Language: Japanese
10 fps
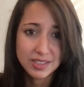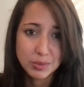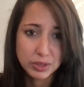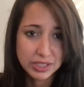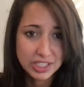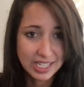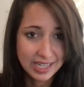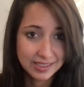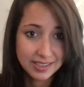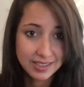ビデオを
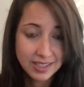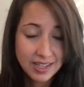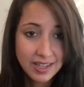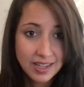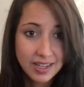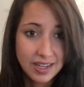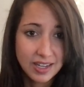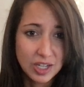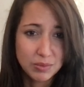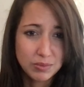ゆっくり視聴し
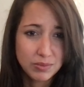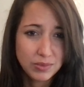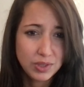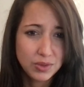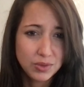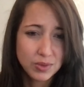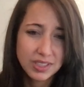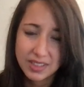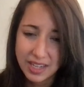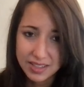たい場合は、
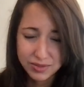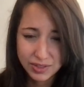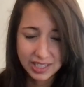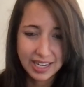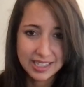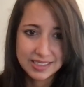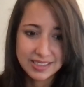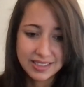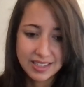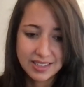必ずビデオ
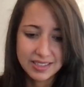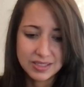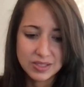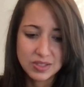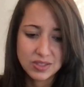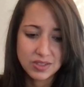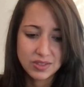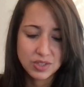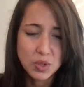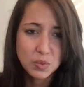の速度設定
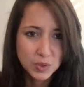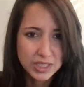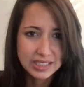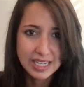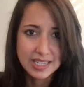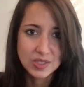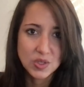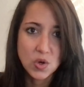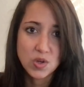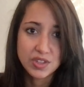を遅くしてくだ
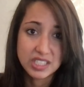さい。